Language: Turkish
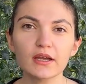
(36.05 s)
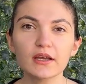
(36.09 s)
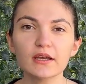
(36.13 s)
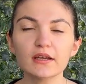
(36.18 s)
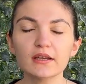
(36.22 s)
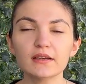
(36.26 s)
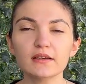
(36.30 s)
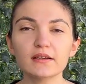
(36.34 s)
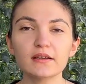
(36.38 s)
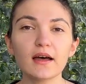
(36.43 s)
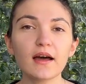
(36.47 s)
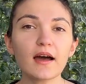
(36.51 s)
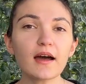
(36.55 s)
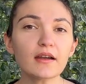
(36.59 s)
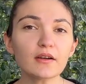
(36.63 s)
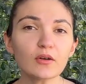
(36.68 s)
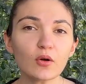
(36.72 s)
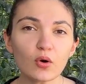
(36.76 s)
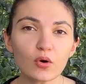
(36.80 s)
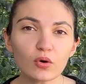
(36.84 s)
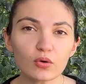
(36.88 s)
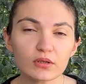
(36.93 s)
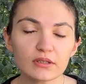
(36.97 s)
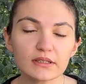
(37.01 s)
E, her
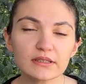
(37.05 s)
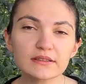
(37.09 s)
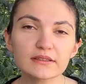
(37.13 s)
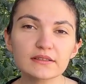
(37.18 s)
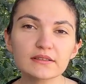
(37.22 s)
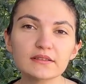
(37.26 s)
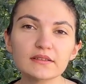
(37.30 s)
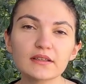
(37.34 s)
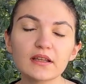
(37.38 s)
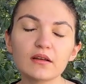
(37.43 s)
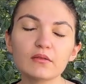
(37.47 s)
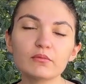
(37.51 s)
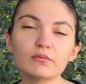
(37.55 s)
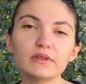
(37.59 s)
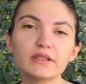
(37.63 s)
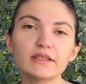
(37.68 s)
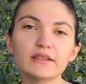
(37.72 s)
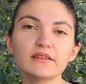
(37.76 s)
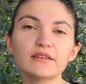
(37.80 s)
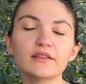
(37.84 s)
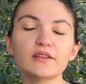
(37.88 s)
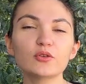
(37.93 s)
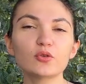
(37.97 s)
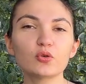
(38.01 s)
10 kadından
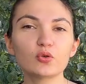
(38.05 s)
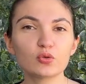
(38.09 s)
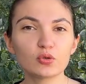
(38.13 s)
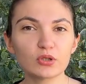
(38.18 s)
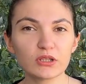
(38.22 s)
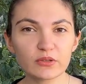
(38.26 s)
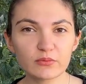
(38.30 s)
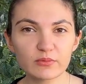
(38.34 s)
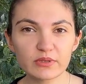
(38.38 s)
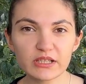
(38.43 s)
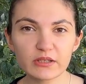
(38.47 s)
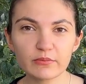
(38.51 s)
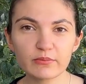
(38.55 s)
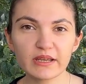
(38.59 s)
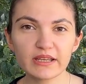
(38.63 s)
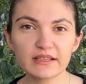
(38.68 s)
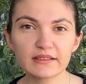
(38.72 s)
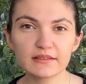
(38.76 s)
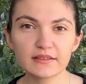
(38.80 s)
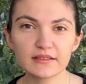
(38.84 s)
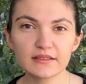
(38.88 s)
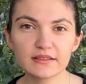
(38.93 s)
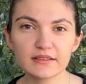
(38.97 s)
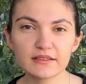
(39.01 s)
birinde
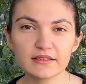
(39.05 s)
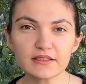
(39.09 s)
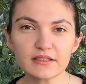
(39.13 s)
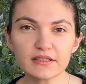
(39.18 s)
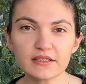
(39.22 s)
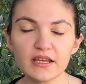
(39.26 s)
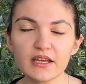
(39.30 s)
görülebilmektedir.